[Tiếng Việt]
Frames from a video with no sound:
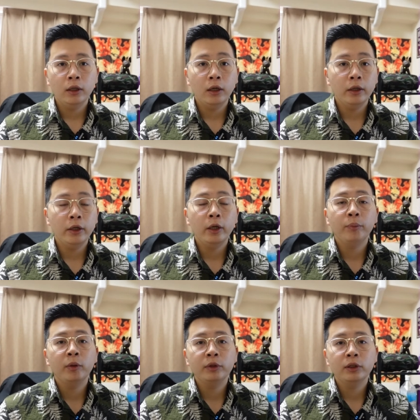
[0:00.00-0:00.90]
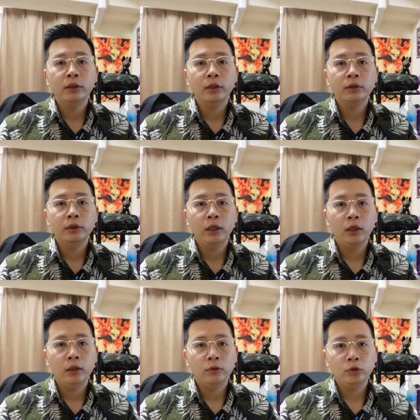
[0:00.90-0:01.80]
Ờ, em permission ấy
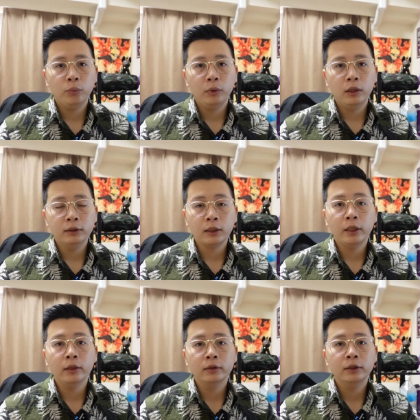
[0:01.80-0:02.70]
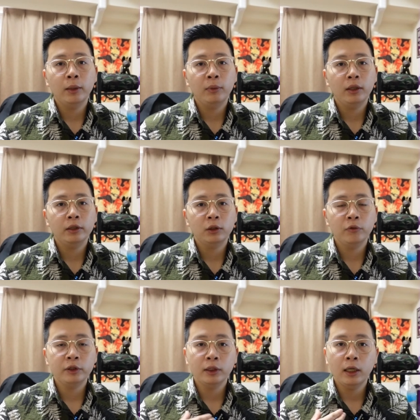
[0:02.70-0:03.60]
sẽ giúp uh, xác định xem là cái
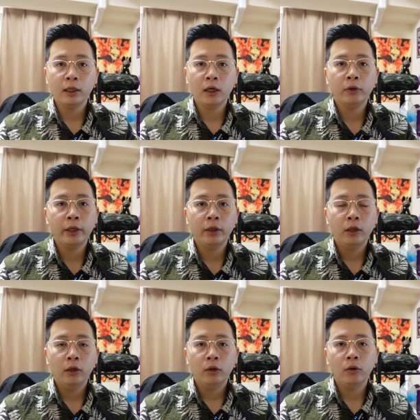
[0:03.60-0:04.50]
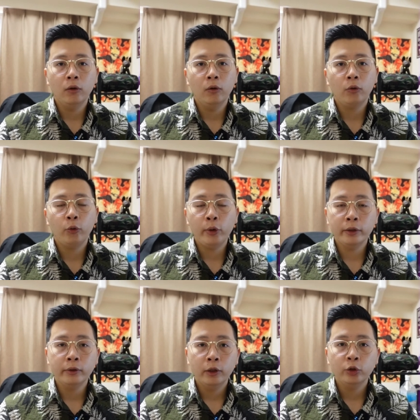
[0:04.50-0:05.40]
service account này có
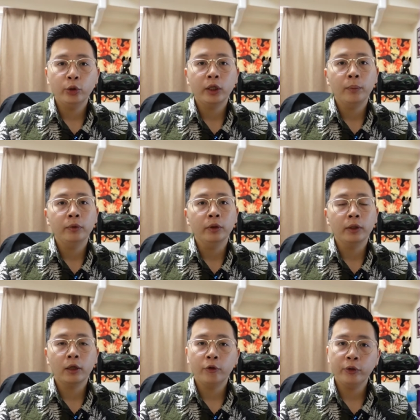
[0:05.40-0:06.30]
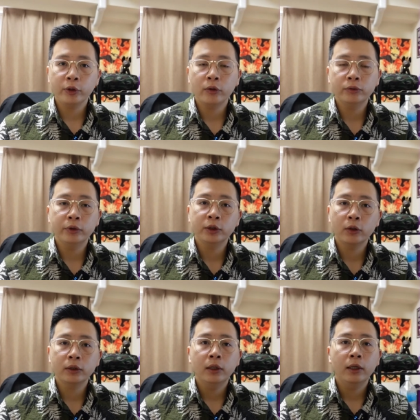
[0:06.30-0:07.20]
quyền truy cập tới các
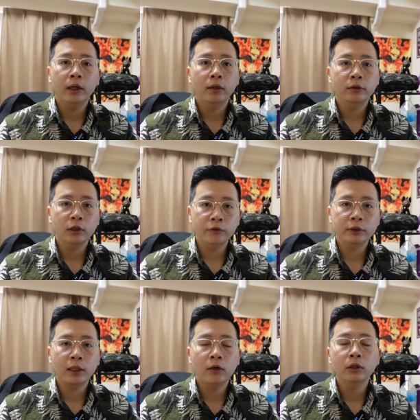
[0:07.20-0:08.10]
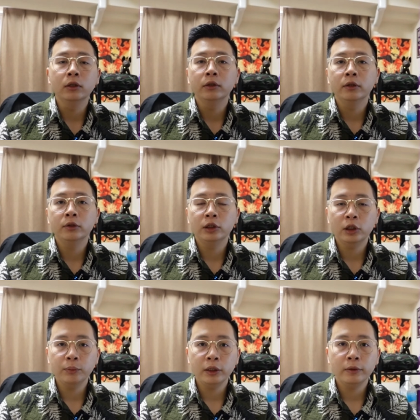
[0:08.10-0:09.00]
resource hay là service nào ở trên GCP.